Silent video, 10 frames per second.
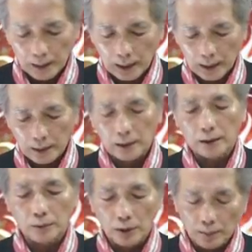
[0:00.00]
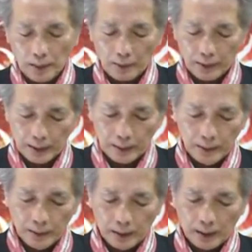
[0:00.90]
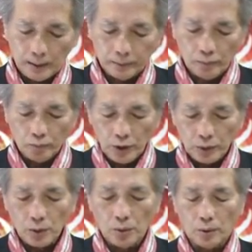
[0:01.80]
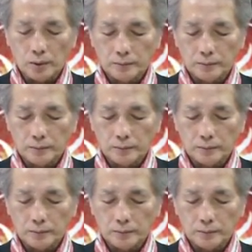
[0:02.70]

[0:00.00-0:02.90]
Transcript: เจ็ดราศีเต็มเมมากกว่านั้นนะฮะมีโชค